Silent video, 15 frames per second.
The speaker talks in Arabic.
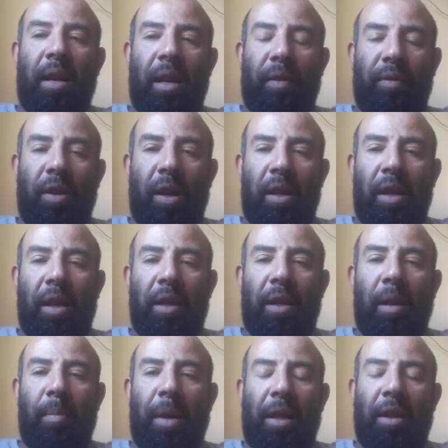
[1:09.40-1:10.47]
هنفترض ان
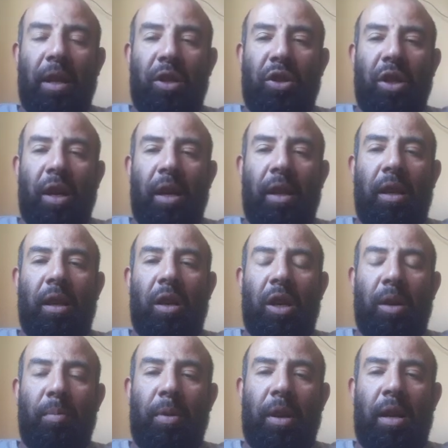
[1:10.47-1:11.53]
انت ما عندكش اي
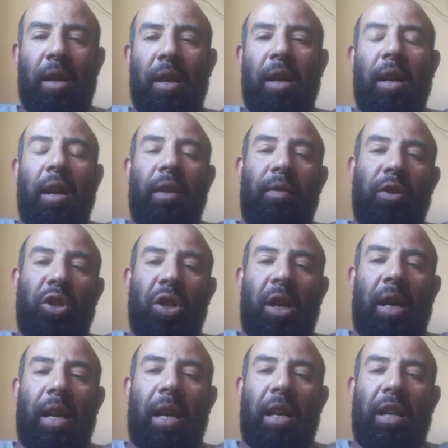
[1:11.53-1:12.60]
خبرة في
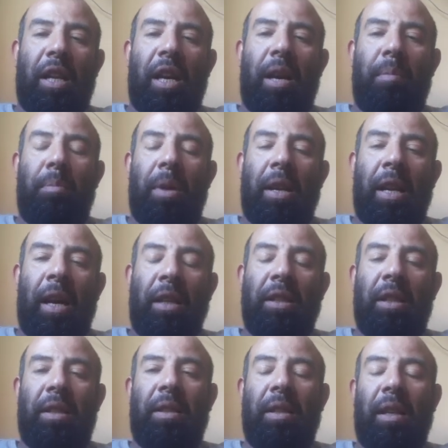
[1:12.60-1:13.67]
شراء الاغنام من
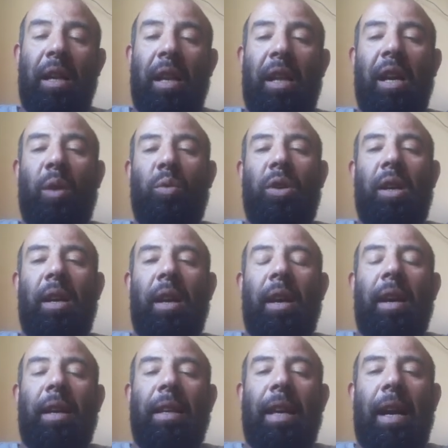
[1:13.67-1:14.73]
ناحية الجودة
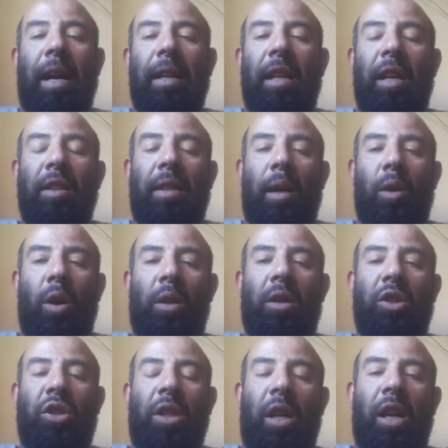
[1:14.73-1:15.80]
يعني انت
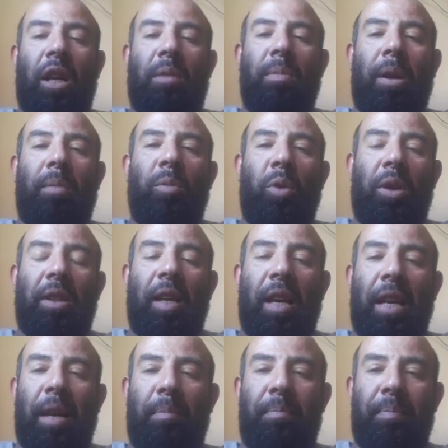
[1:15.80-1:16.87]
رحت اشتريت مجموعة
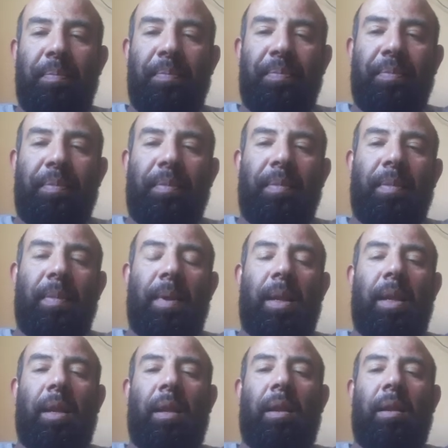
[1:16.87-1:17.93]
غنم
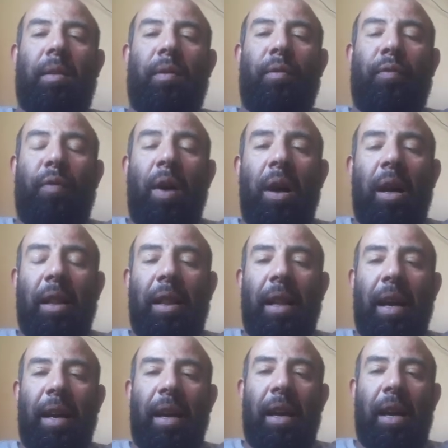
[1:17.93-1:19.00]
فقط
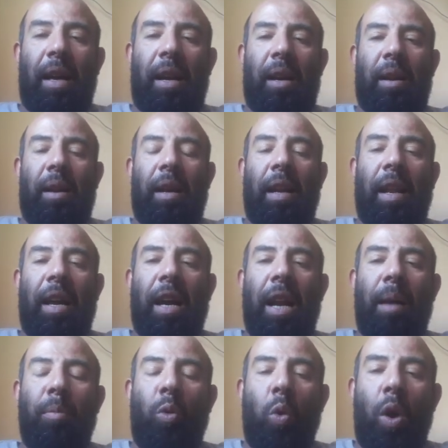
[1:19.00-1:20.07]
لا غير
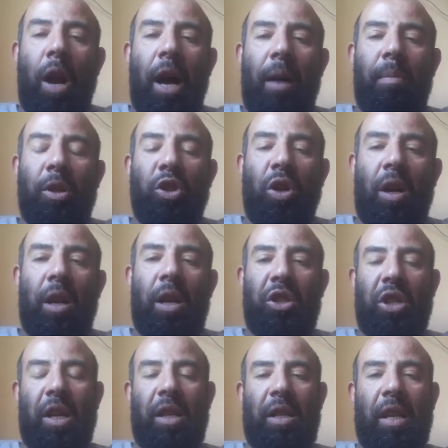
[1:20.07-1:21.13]
الغنم كلها ما شاء الله
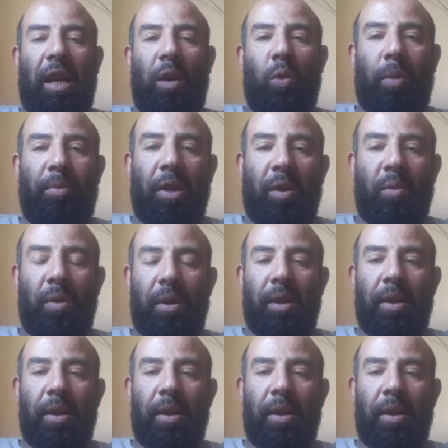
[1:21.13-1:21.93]
شهيتها حلوة بتاكل